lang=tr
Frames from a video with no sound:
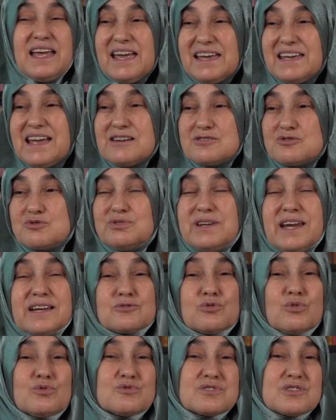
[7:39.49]
Eğer
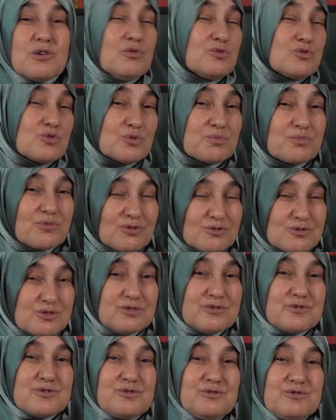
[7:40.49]
sürekli olursa oturup
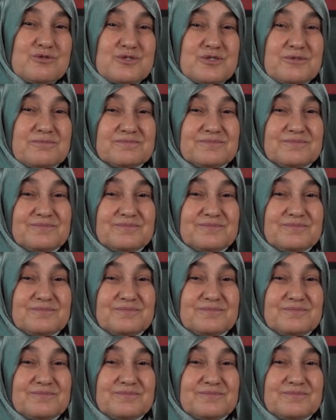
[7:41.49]
konuşursunuz.